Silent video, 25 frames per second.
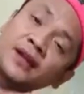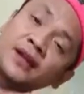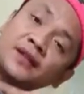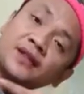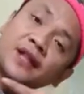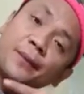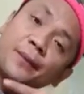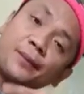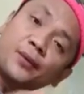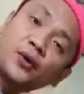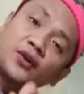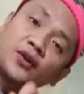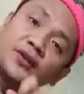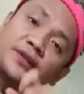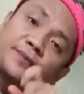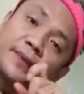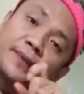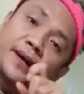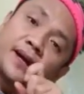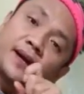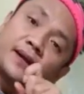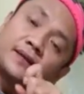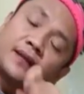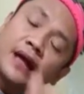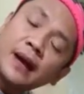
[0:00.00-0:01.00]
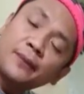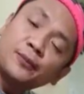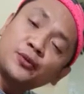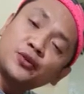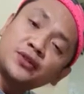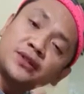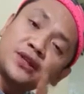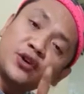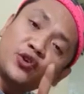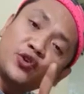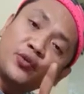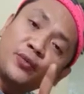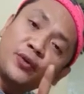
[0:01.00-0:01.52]
Tapos pagkatapos
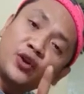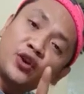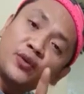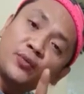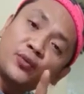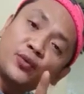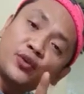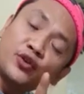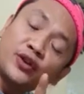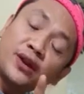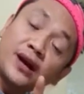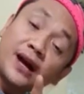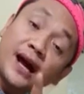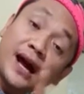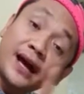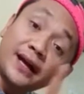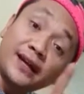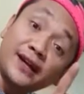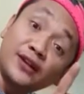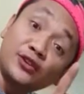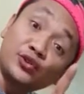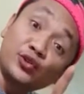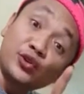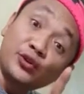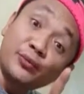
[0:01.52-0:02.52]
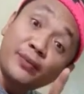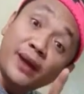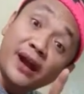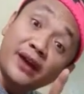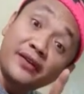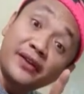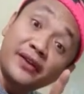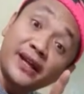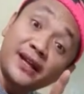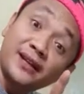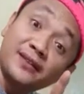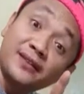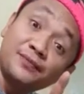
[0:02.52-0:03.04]
ng uminom ko ng aking
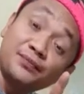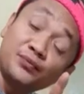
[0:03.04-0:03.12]
turmeric,